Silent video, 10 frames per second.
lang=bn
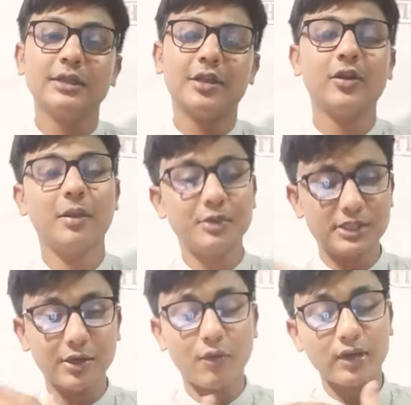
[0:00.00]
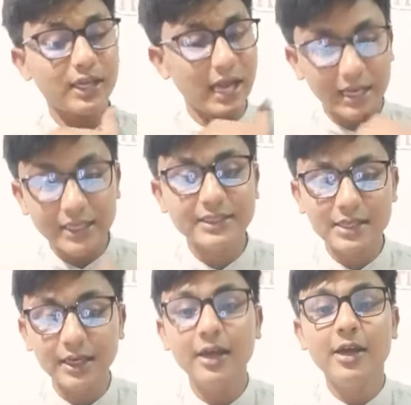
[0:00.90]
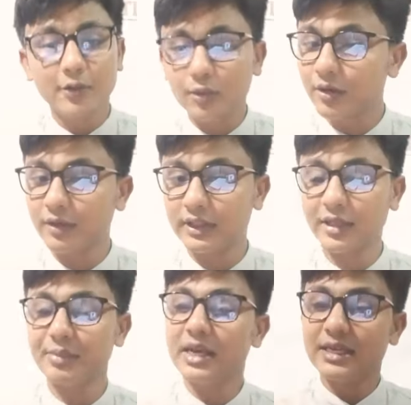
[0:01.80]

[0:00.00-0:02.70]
তাহলে আমি সেটা অনেক আগে এটা করে ফেলতাম